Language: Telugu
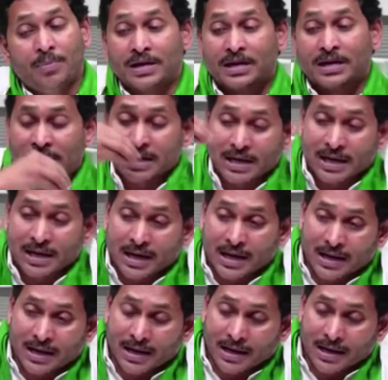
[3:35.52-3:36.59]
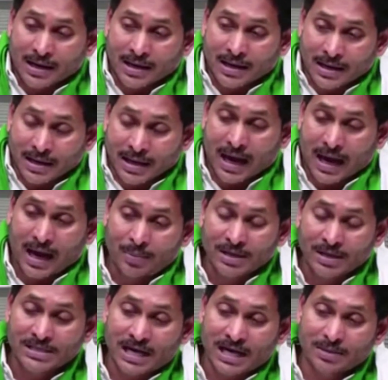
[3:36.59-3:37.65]
మరి ఈ
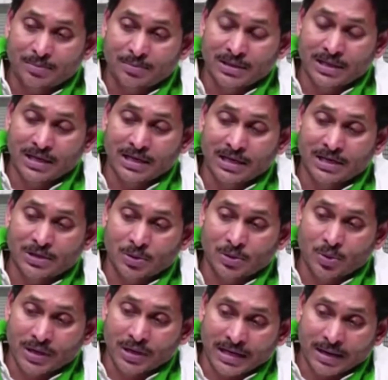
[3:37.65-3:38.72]
యాభై శాతం మంది రైతులు